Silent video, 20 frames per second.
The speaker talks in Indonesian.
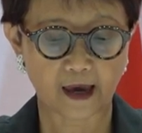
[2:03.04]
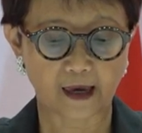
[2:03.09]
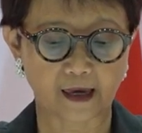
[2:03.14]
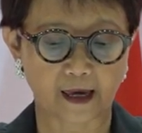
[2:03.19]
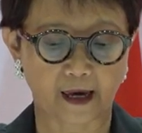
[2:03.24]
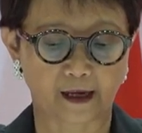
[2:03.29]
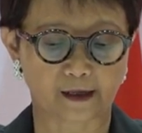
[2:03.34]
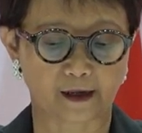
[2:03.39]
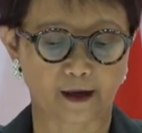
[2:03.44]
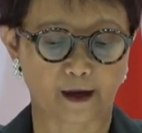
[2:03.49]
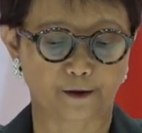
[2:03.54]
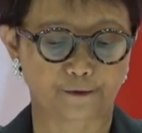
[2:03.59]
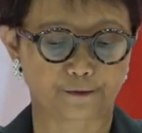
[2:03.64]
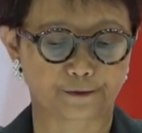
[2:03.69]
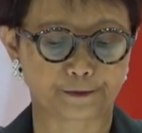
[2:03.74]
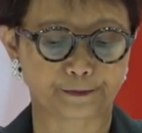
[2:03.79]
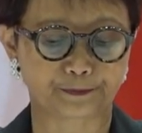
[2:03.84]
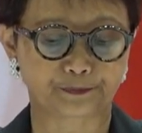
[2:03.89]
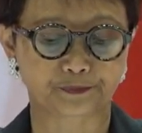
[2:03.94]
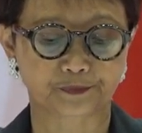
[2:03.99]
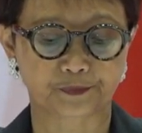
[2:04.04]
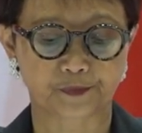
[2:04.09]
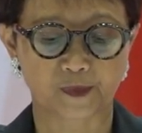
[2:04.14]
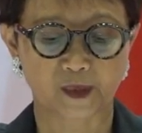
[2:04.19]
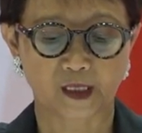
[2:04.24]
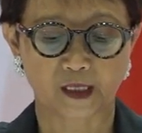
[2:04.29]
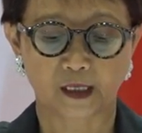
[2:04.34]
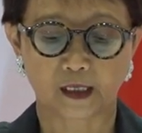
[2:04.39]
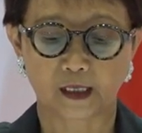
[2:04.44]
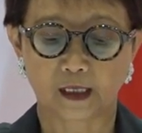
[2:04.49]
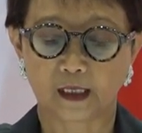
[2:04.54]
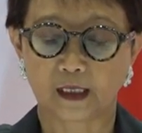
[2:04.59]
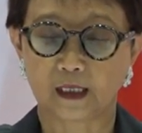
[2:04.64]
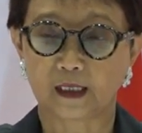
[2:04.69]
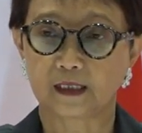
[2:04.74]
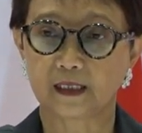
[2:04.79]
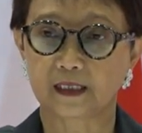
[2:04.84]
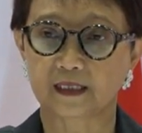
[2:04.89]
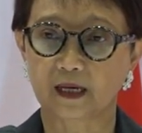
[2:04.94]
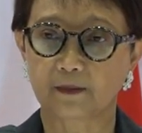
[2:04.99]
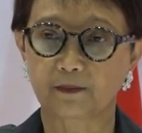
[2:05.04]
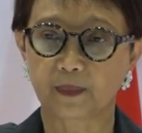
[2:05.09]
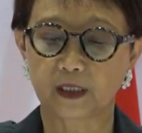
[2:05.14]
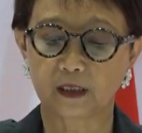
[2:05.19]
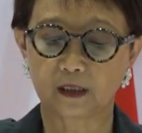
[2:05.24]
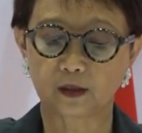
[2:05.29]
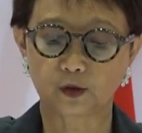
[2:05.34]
ARF. Di samping